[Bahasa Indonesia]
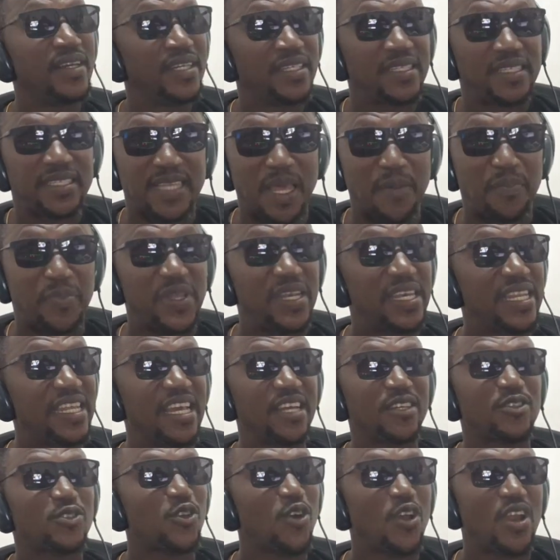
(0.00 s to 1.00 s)
Yeah, yeah. Tapi
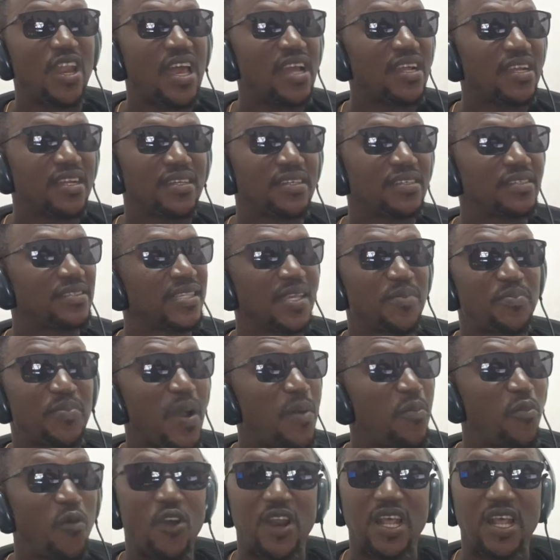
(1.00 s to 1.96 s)
dia tolak sepak